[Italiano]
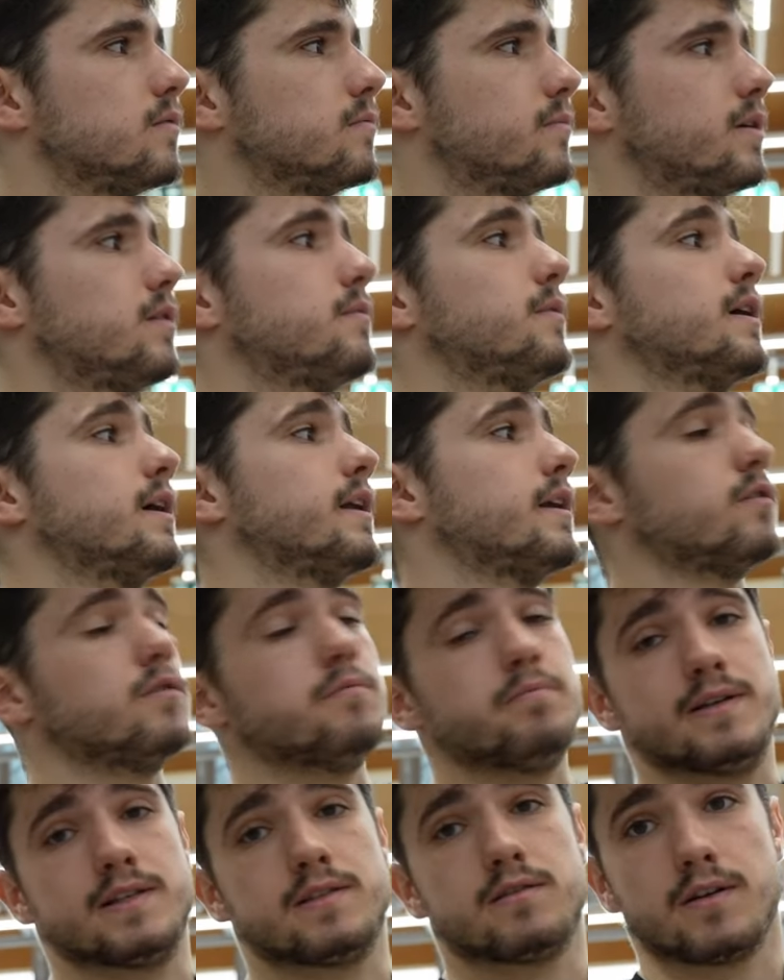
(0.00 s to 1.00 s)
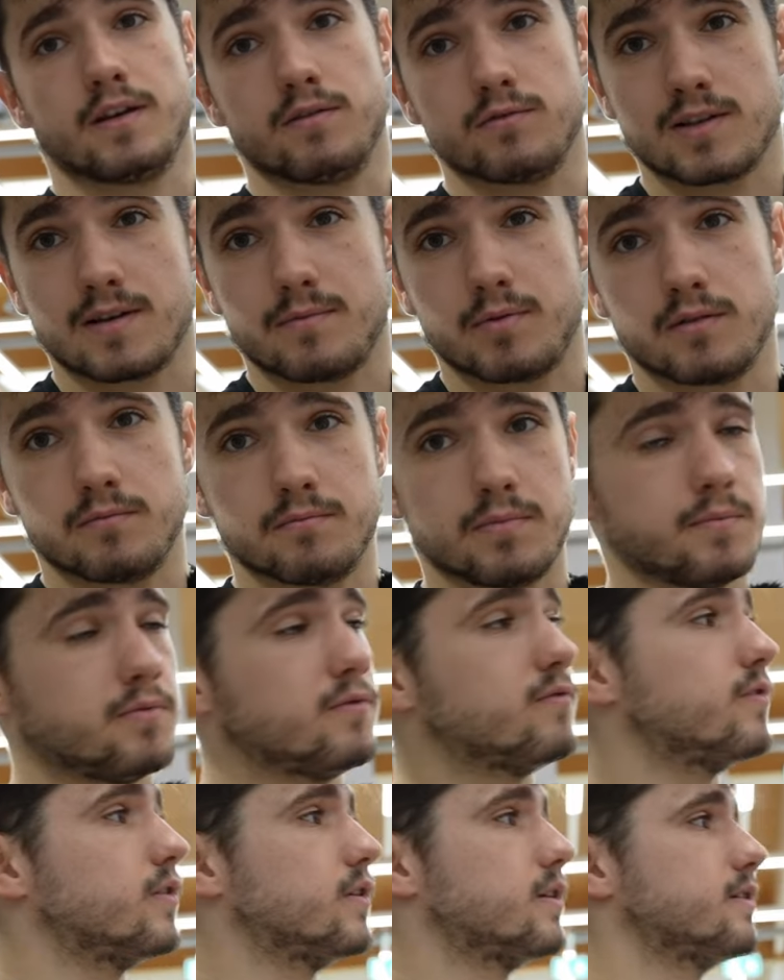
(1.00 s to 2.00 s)
Però magari col pesto che ha un sapore un po' più
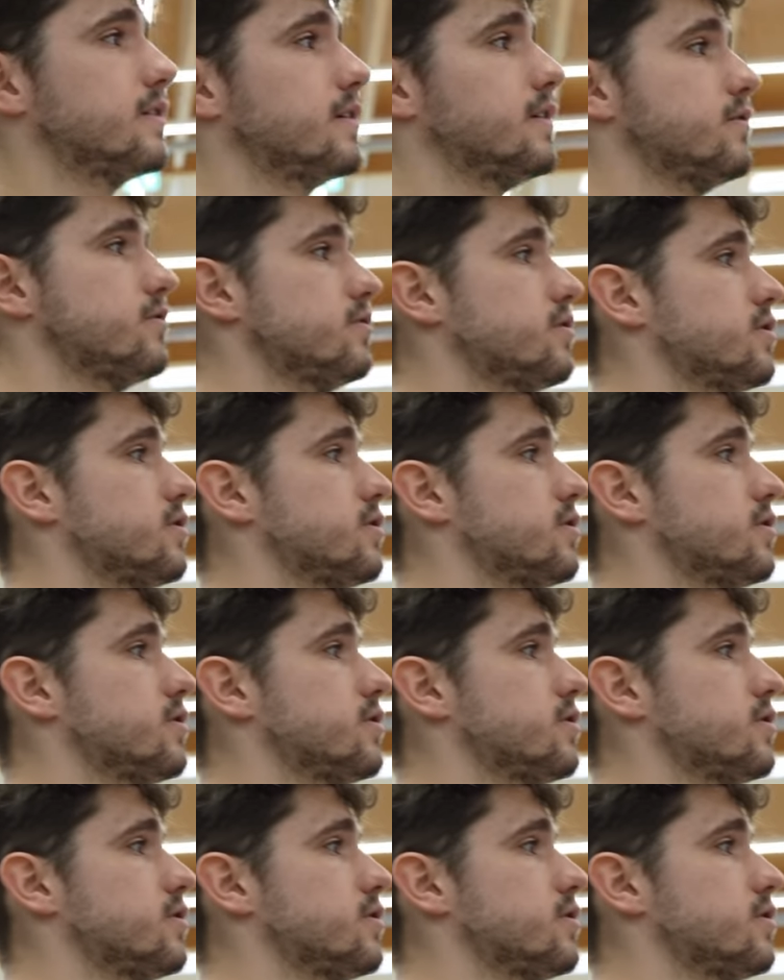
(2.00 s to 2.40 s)
forte